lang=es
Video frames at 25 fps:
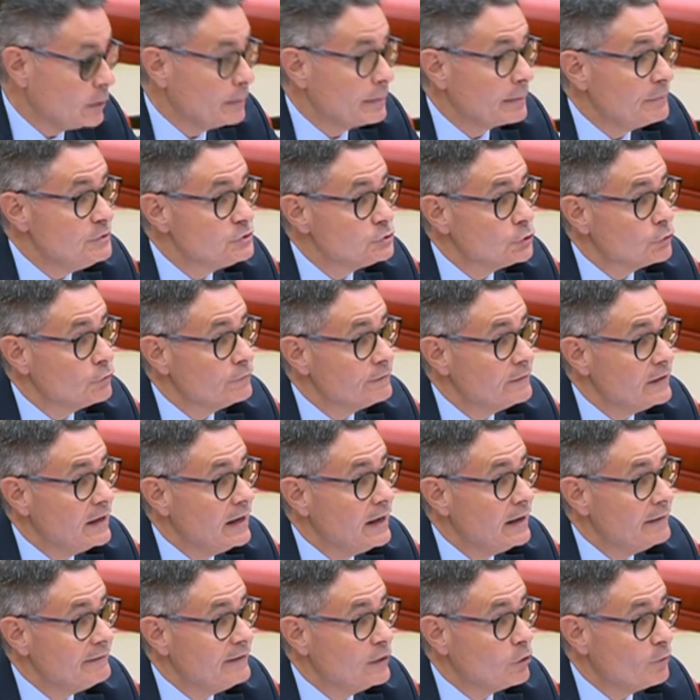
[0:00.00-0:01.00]
compromiso
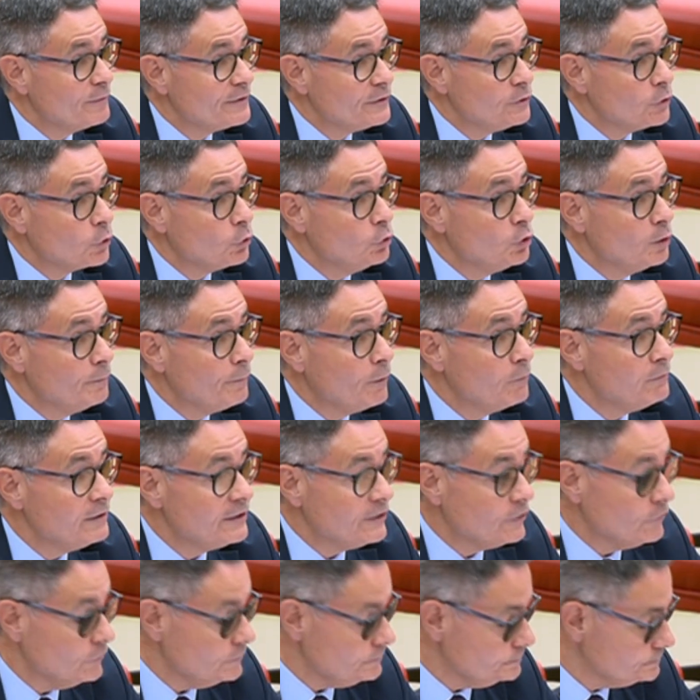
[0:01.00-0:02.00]
del Gobierno con lo
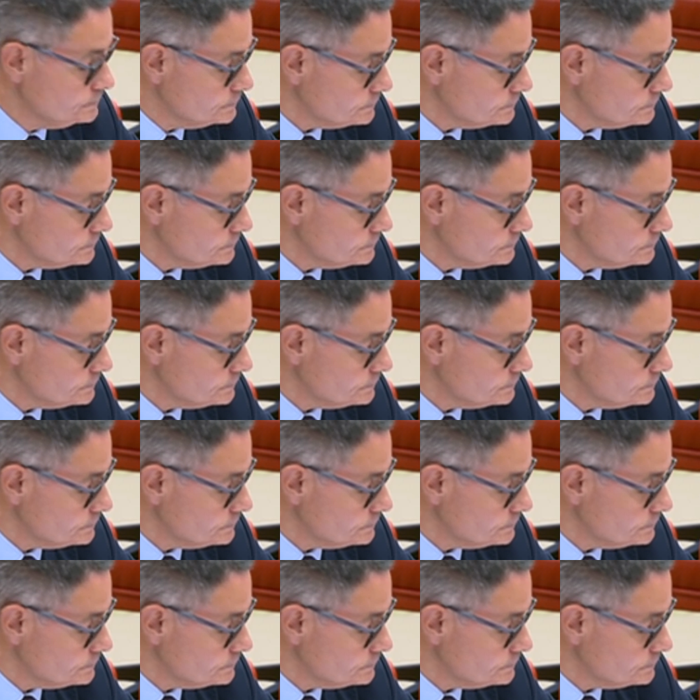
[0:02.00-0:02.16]
público,